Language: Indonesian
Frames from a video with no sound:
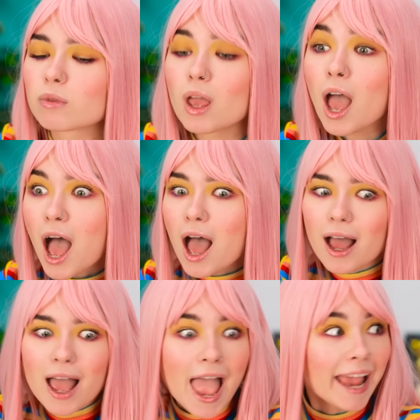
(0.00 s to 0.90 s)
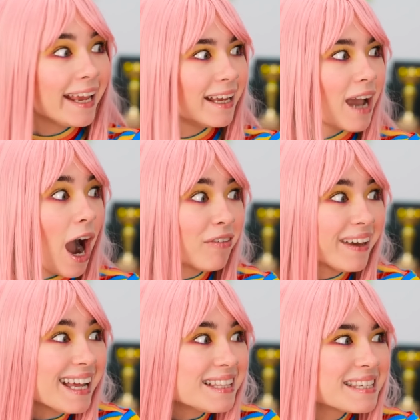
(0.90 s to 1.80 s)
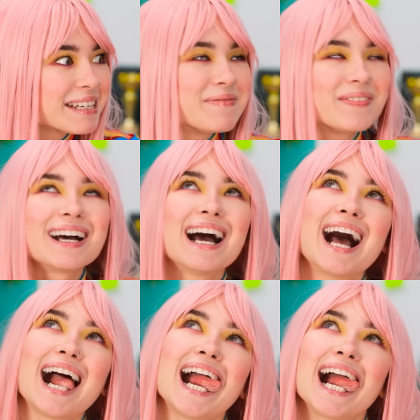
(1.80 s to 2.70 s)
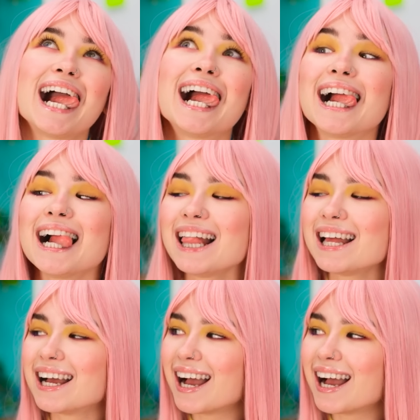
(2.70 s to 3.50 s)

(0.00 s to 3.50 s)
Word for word: Wah iya, hampir aja kelupaan. Lihat punyaku nih.